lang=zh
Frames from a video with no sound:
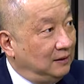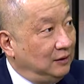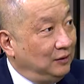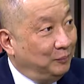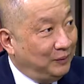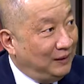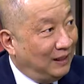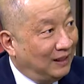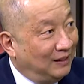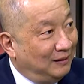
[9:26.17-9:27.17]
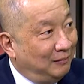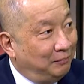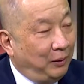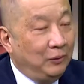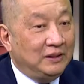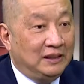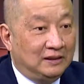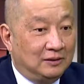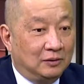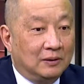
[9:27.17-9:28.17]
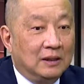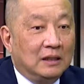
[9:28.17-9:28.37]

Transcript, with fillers: 又不一样了。保底是说，